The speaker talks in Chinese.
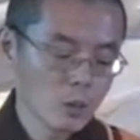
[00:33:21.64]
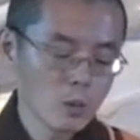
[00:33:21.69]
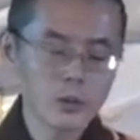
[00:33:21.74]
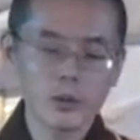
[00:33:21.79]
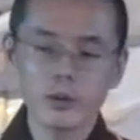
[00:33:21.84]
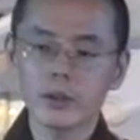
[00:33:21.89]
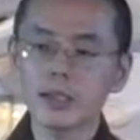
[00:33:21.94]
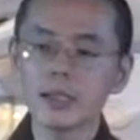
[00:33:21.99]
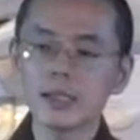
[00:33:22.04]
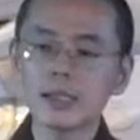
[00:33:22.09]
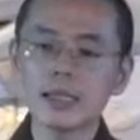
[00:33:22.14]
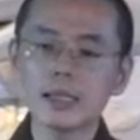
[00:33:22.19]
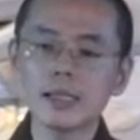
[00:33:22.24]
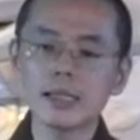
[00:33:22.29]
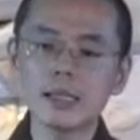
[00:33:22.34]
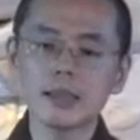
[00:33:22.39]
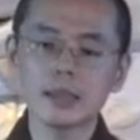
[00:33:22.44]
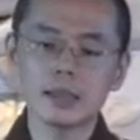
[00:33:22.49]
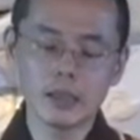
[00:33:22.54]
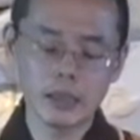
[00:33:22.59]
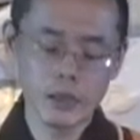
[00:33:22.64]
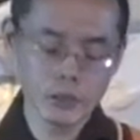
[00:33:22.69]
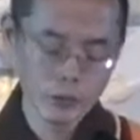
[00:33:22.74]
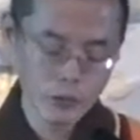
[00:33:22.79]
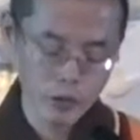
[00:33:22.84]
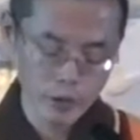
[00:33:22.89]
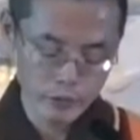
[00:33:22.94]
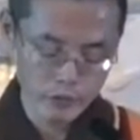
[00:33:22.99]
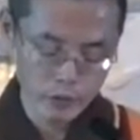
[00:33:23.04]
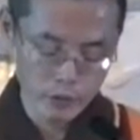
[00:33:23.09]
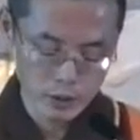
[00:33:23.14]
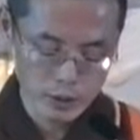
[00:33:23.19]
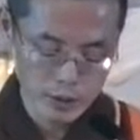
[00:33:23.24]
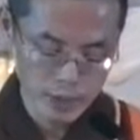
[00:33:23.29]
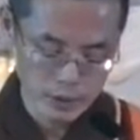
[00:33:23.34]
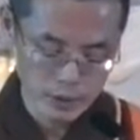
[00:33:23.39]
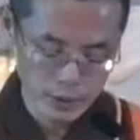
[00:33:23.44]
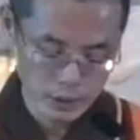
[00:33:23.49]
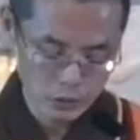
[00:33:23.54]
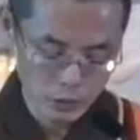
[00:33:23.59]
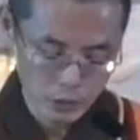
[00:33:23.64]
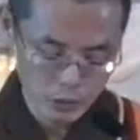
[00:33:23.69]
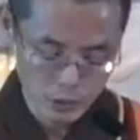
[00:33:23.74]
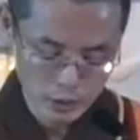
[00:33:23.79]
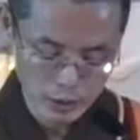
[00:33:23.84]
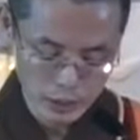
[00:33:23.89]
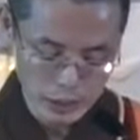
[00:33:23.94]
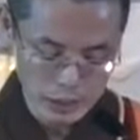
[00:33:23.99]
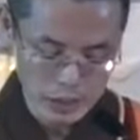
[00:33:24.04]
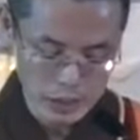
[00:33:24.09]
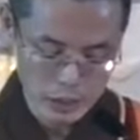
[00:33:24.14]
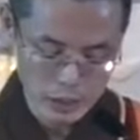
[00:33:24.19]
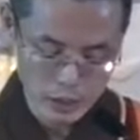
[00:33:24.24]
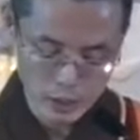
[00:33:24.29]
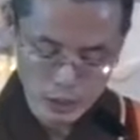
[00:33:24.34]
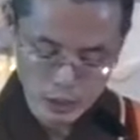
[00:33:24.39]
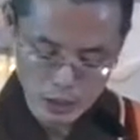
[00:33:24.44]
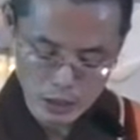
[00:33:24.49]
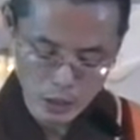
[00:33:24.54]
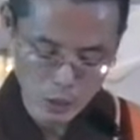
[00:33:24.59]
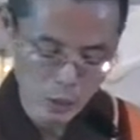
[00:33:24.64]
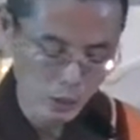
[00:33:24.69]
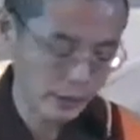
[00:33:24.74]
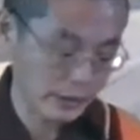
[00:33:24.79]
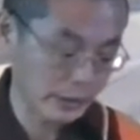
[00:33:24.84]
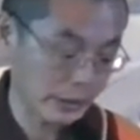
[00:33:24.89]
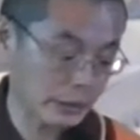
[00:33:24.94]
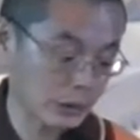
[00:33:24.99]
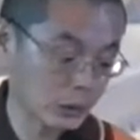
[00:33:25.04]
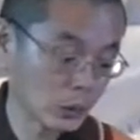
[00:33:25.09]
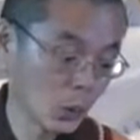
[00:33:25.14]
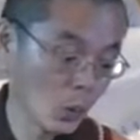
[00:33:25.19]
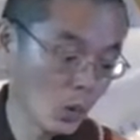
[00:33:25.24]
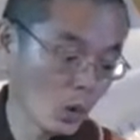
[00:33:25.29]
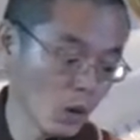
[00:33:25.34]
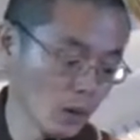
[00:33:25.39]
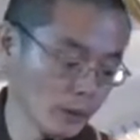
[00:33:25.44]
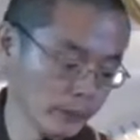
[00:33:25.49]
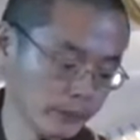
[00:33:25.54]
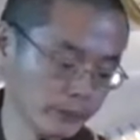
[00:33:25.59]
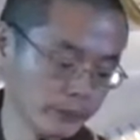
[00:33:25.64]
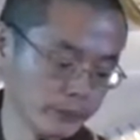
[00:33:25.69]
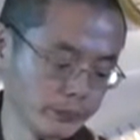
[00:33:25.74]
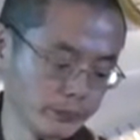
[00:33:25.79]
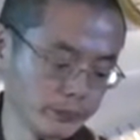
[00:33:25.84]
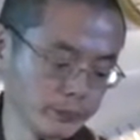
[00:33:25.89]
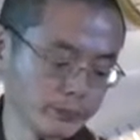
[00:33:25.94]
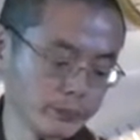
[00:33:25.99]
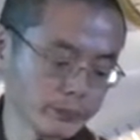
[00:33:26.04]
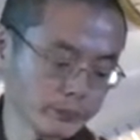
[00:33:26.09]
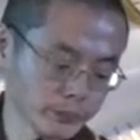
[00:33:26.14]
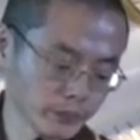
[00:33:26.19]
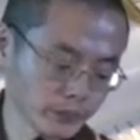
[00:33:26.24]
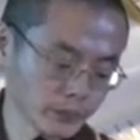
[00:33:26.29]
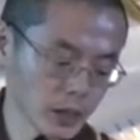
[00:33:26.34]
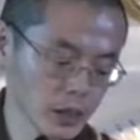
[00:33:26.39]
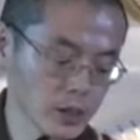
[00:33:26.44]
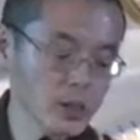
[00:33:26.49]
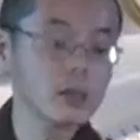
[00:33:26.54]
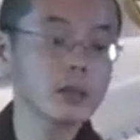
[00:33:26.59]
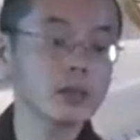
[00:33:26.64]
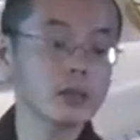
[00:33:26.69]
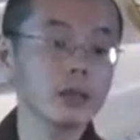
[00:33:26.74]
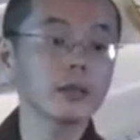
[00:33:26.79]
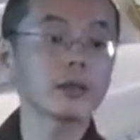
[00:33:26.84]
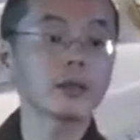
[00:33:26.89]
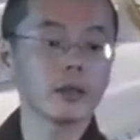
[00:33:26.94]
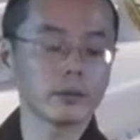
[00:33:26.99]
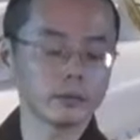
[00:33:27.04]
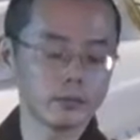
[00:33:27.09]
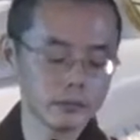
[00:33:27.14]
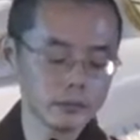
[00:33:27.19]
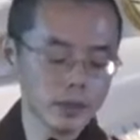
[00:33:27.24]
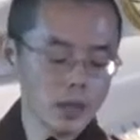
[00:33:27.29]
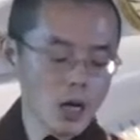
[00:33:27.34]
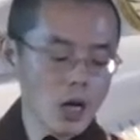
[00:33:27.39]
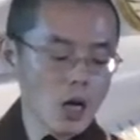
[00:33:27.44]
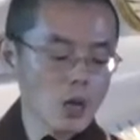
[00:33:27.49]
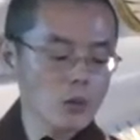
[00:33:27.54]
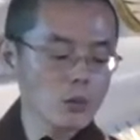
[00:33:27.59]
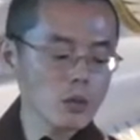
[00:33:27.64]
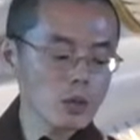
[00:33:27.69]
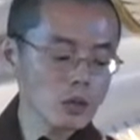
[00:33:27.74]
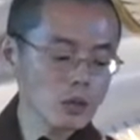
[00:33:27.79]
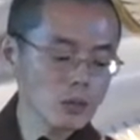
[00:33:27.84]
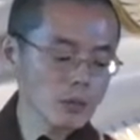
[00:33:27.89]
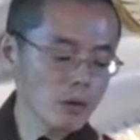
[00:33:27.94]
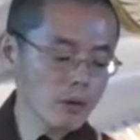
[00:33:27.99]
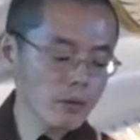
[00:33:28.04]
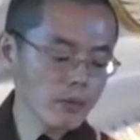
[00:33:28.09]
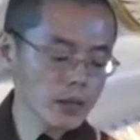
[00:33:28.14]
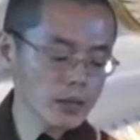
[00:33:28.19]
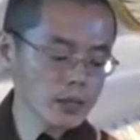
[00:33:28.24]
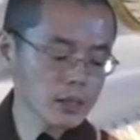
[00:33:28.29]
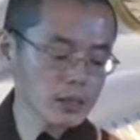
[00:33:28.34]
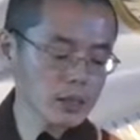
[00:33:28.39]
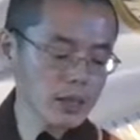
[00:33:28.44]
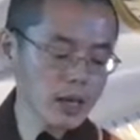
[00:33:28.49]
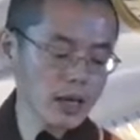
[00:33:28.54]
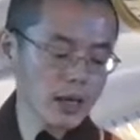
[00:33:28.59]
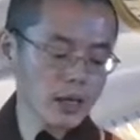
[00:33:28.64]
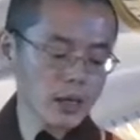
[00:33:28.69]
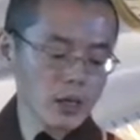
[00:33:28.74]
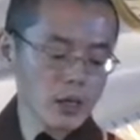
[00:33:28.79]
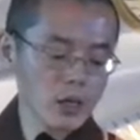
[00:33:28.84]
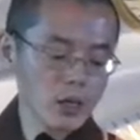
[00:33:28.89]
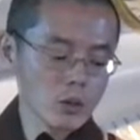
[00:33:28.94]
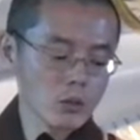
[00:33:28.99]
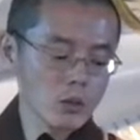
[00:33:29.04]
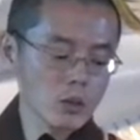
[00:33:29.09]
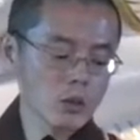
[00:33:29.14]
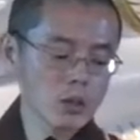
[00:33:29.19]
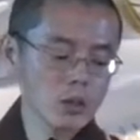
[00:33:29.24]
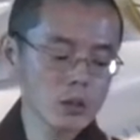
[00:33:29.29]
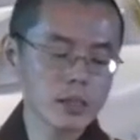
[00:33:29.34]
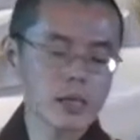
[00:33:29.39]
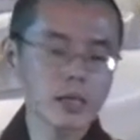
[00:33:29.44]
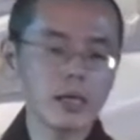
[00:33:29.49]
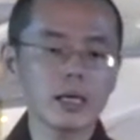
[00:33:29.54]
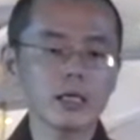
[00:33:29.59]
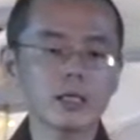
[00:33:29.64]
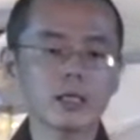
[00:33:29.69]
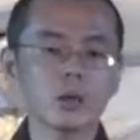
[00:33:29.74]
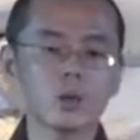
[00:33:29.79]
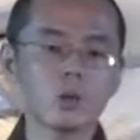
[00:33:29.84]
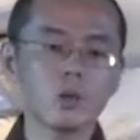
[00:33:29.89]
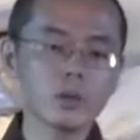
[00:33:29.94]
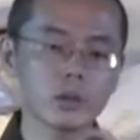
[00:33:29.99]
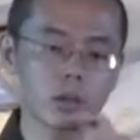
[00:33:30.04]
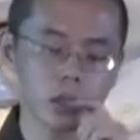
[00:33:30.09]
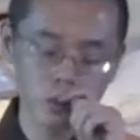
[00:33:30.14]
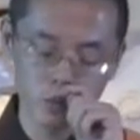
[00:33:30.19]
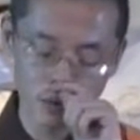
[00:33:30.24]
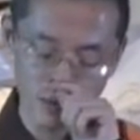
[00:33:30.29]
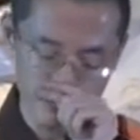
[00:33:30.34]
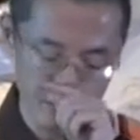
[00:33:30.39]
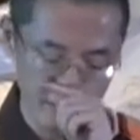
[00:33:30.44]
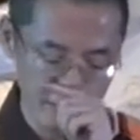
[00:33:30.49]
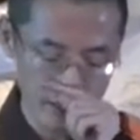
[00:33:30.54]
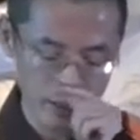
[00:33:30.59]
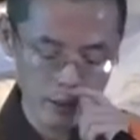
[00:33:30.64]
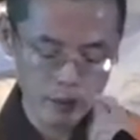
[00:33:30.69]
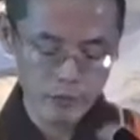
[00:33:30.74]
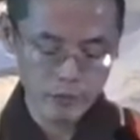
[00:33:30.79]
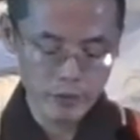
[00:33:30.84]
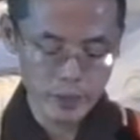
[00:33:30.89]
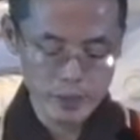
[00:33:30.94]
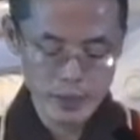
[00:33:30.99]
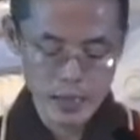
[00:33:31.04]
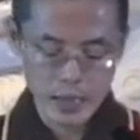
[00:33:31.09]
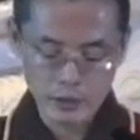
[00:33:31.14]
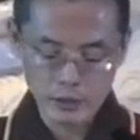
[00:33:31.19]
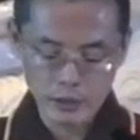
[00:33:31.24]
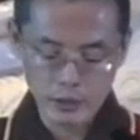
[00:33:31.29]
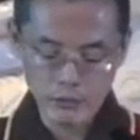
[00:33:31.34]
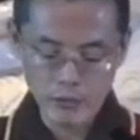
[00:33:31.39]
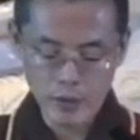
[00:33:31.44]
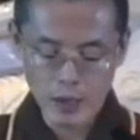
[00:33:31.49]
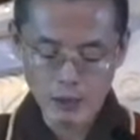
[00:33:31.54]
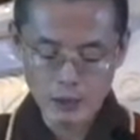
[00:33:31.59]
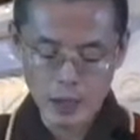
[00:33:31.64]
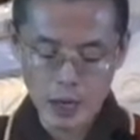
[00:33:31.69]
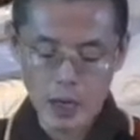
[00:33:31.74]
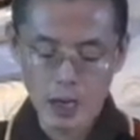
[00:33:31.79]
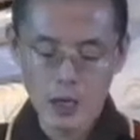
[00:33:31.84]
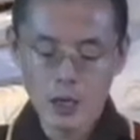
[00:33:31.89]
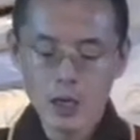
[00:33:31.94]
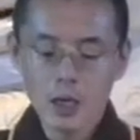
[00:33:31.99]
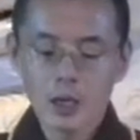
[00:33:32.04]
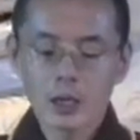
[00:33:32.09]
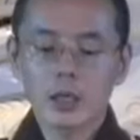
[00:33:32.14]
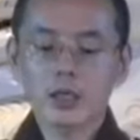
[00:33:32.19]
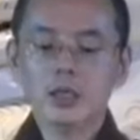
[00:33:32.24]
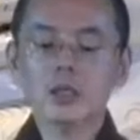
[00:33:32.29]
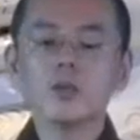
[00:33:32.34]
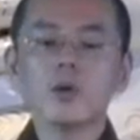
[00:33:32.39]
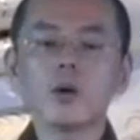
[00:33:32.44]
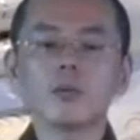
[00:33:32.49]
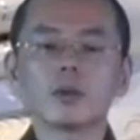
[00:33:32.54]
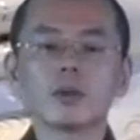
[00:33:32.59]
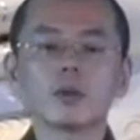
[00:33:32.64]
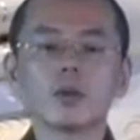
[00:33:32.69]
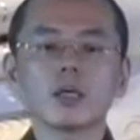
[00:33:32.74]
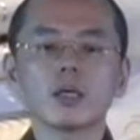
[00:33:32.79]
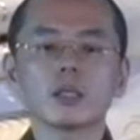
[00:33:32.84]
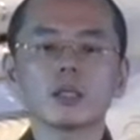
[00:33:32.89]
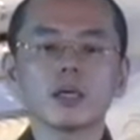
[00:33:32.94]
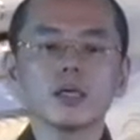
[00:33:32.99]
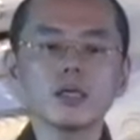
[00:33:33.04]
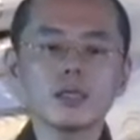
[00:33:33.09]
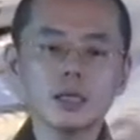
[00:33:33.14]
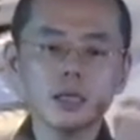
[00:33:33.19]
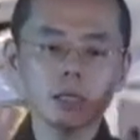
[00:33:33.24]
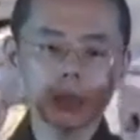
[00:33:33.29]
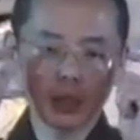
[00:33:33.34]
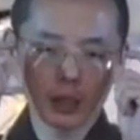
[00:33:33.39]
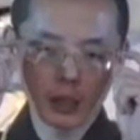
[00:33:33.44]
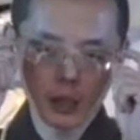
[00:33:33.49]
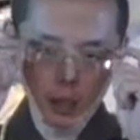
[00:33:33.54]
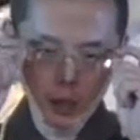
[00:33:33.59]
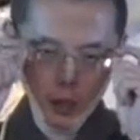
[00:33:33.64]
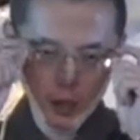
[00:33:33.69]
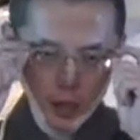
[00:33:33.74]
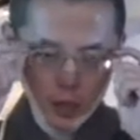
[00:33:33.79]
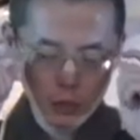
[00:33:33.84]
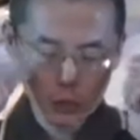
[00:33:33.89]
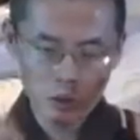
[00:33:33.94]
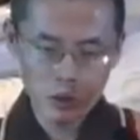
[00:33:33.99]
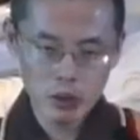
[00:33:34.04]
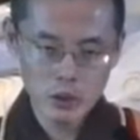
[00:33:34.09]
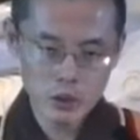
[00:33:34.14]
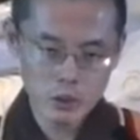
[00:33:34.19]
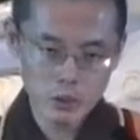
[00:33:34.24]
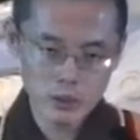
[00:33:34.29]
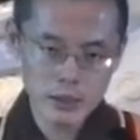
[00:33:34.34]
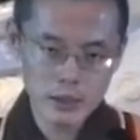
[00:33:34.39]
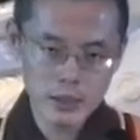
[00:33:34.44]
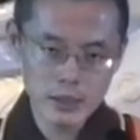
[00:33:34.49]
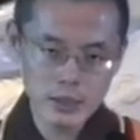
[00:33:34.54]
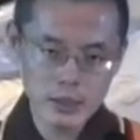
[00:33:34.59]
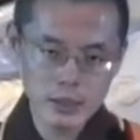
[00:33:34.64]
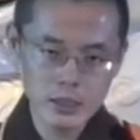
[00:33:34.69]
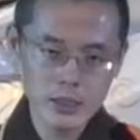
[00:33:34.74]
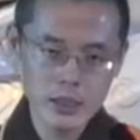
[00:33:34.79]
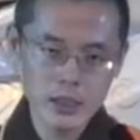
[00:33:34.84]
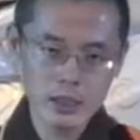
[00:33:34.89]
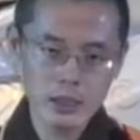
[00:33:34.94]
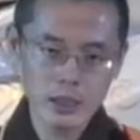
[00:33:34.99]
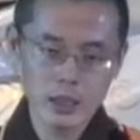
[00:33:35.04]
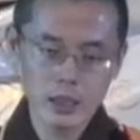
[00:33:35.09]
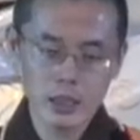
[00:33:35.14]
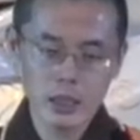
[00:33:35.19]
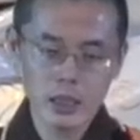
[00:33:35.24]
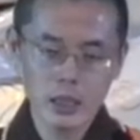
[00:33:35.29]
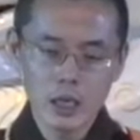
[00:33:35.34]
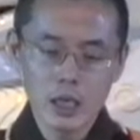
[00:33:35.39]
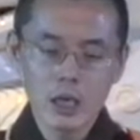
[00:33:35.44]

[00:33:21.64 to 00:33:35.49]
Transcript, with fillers: 我觉得现在的人学佛常常都是疑神疑鬼的很多，这是真的。越是末法时代，越是人类的物质文明非常的发达。 可是我们对真正的呢宇宙人生的真理，